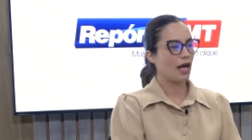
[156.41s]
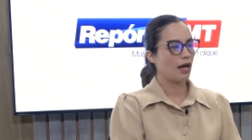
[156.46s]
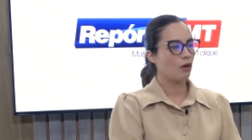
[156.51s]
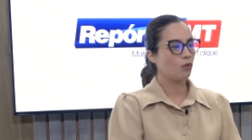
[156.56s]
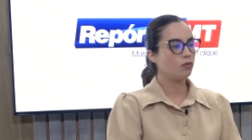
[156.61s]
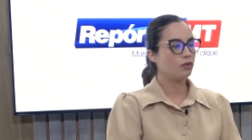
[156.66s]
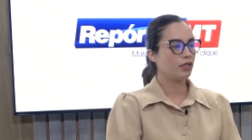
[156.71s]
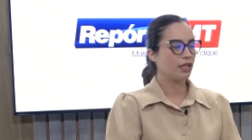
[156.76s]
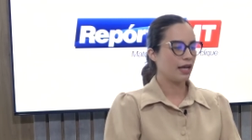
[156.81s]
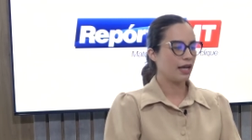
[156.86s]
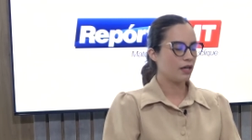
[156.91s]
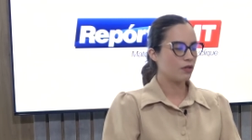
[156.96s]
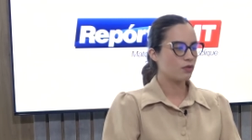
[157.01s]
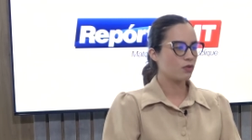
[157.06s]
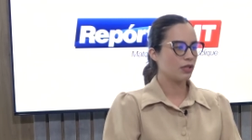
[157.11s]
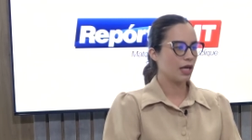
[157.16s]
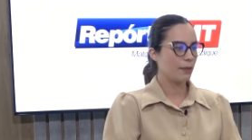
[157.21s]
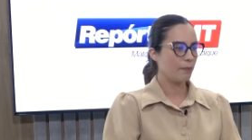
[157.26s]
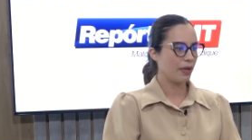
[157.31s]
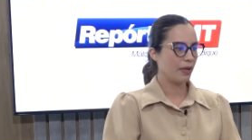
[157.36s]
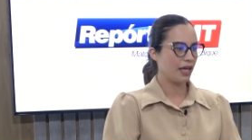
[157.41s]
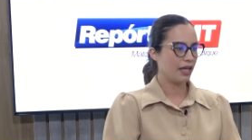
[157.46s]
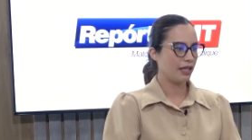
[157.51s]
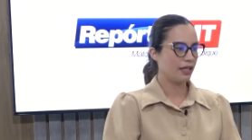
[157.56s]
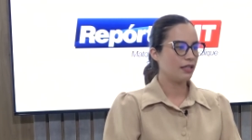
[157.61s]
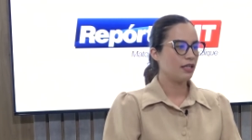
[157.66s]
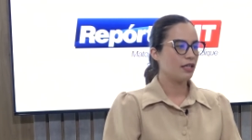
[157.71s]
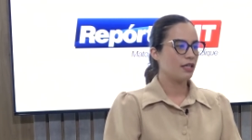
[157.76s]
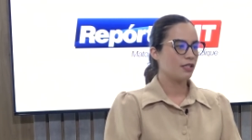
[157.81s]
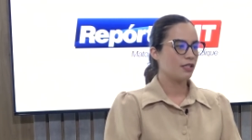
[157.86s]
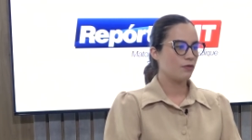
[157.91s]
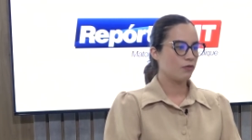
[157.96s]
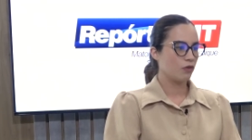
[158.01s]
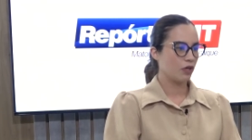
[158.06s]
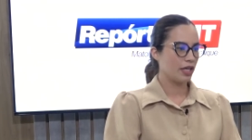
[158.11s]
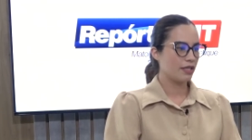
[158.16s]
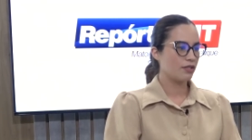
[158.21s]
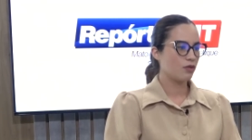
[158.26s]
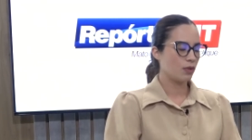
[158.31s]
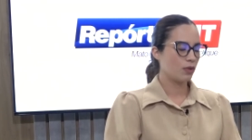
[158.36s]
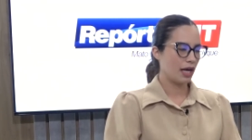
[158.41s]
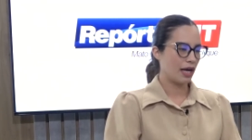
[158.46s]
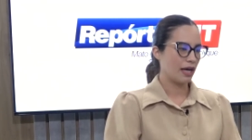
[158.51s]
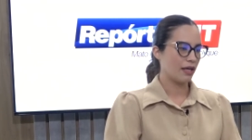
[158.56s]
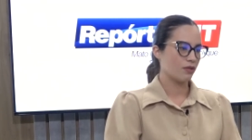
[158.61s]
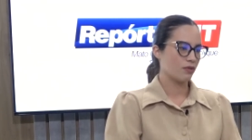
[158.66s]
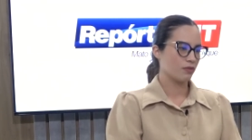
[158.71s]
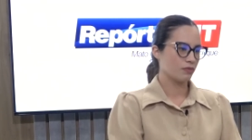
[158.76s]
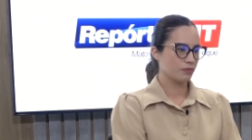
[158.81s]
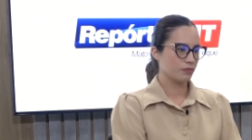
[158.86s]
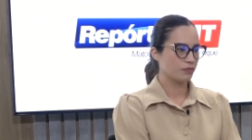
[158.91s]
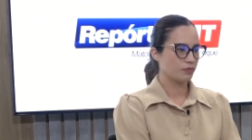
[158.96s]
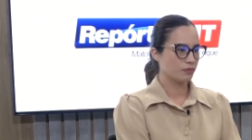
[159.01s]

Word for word: a um terço da pena, se for esse o caso.